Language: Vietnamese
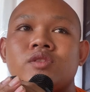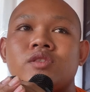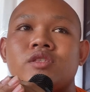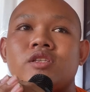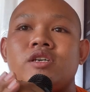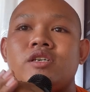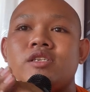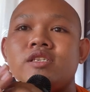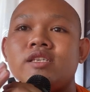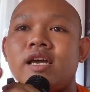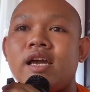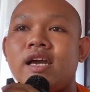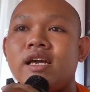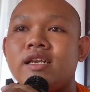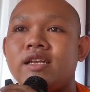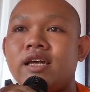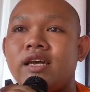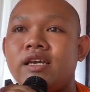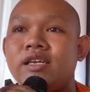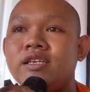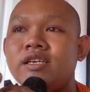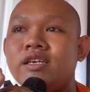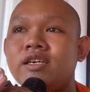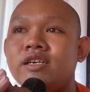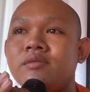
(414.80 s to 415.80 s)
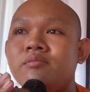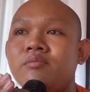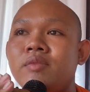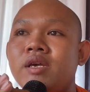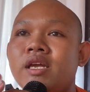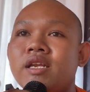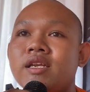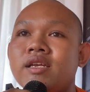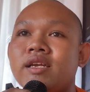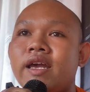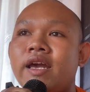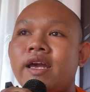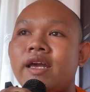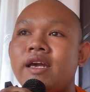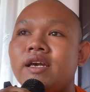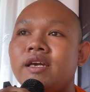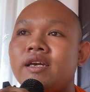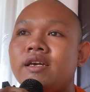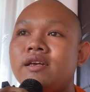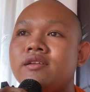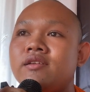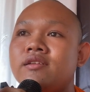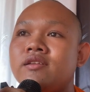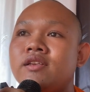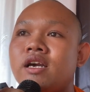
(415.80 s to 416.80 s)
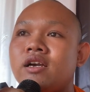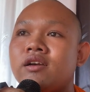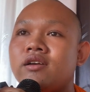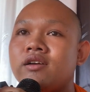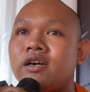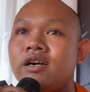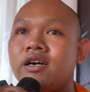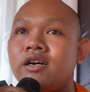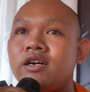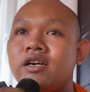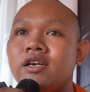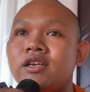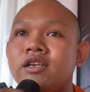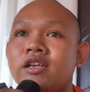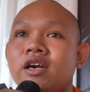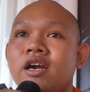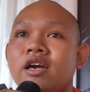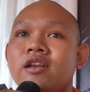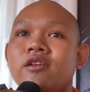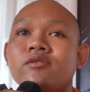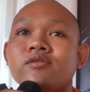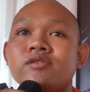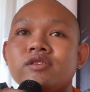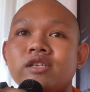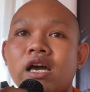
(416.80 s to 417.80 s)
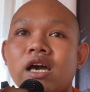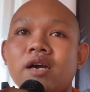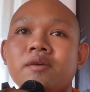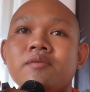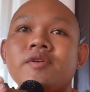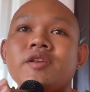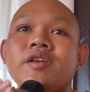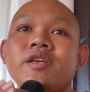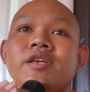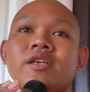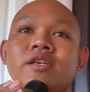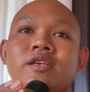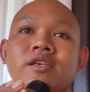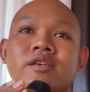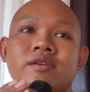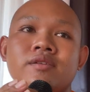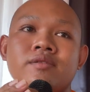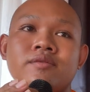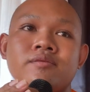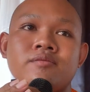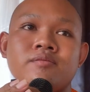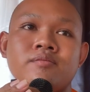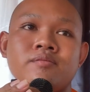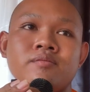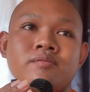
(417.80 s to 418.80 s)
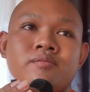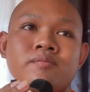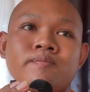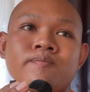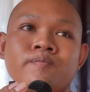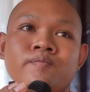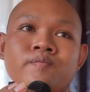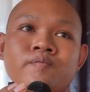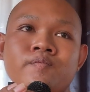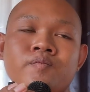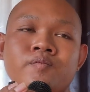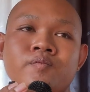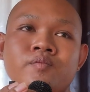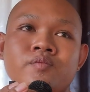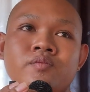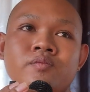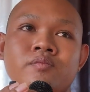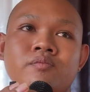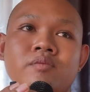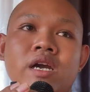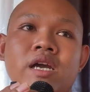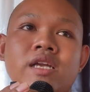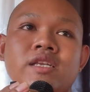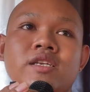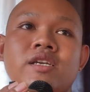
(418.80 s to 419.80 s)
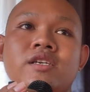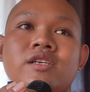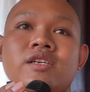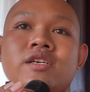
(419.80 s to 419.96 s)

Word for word: Được xa tại dương miên ca Nực hơi nữa nụ sao vừa đi Bạn cho